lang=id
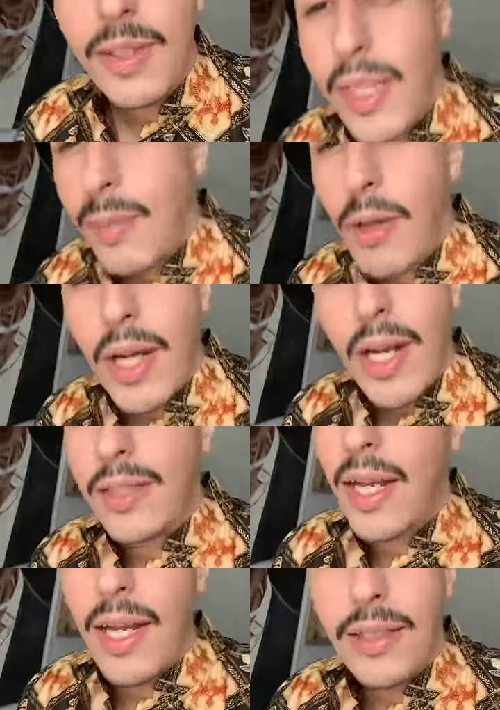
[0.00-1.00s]
Jadi bukan
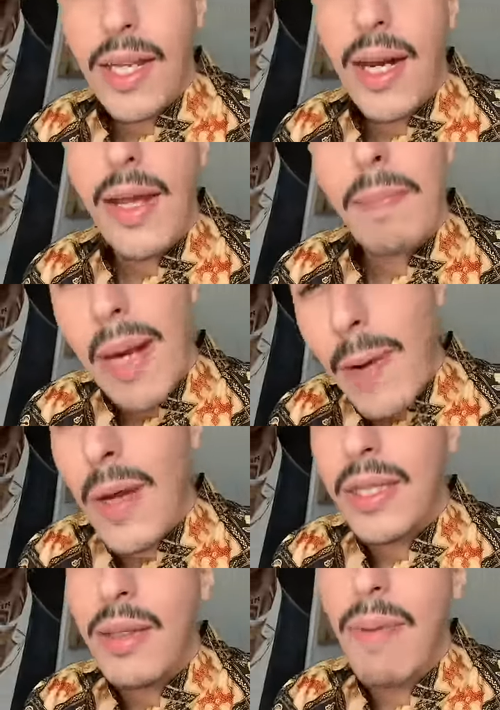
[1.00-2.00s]
asal-asalan,
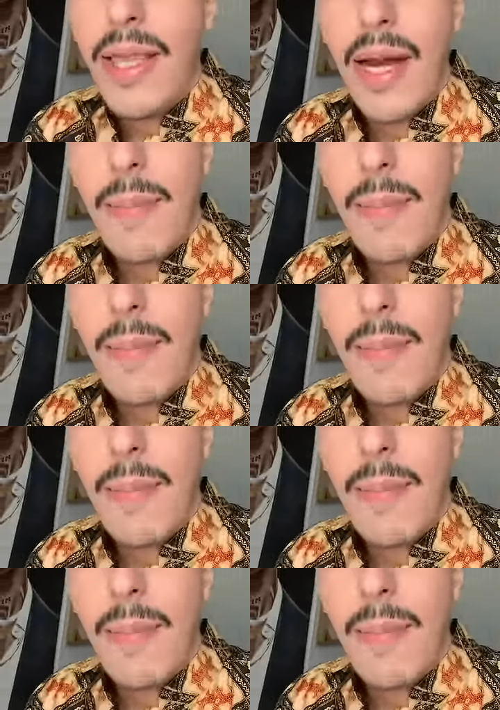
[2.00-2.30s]
melewati banyak